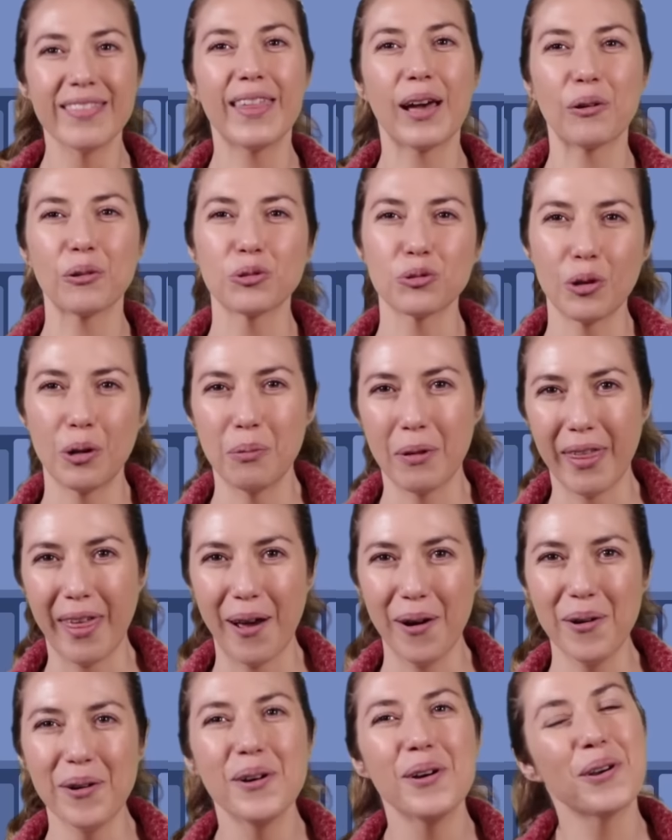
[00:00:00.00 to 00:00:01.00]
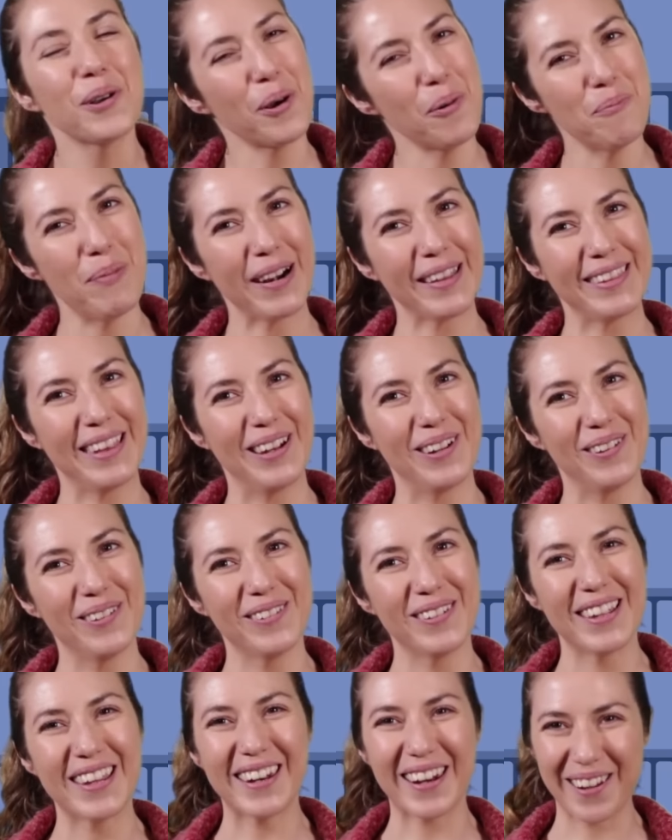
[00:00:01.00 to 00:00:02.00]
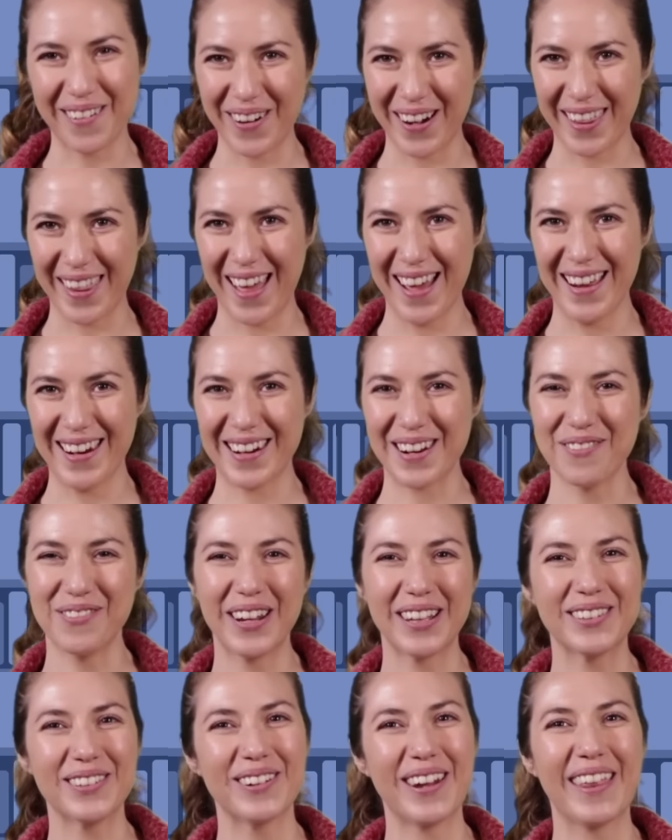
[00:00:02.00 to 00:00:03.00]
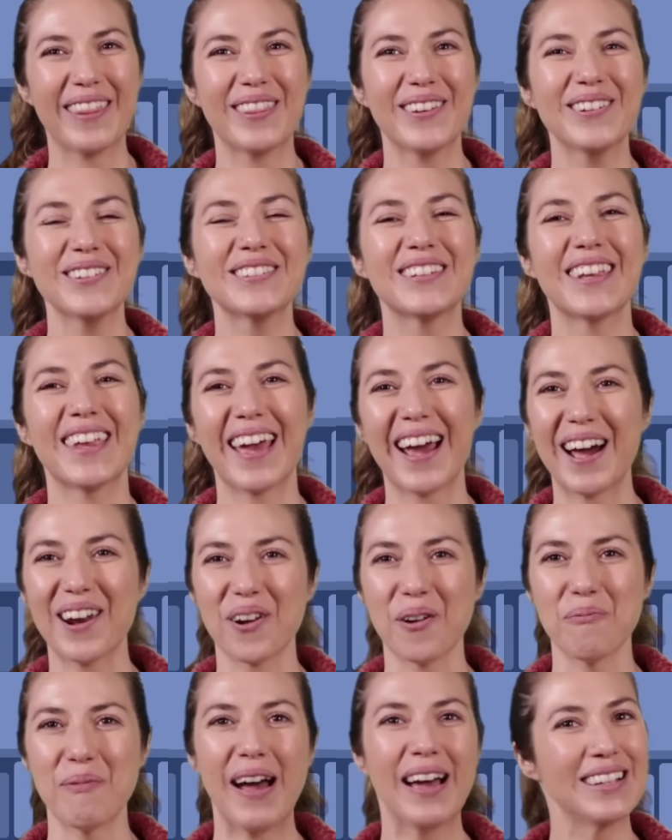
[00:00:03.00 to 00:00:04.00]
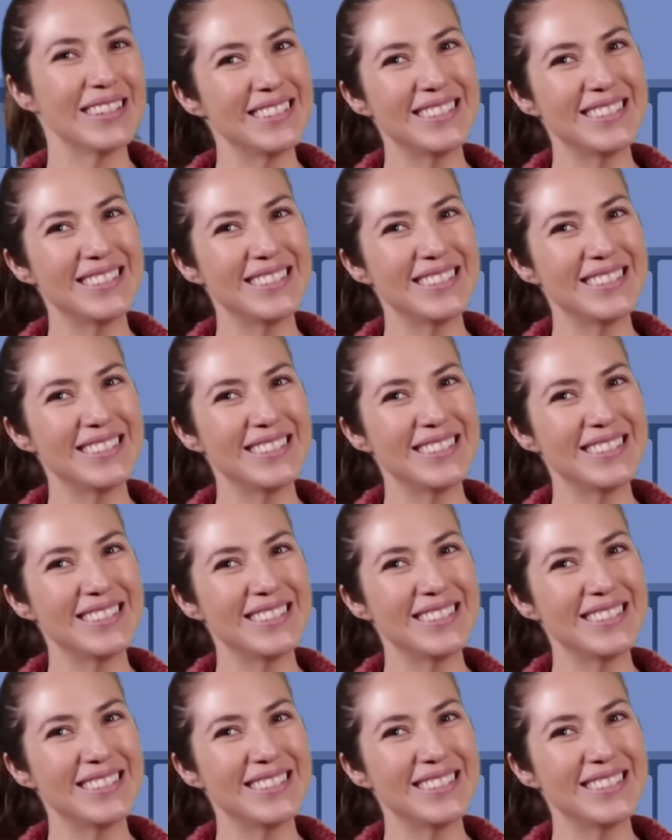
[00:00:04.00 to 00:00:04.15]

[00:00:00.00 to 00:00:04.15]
¿Te gustó el video? Compártelo y recuerda, reflexionando se llega a Roma.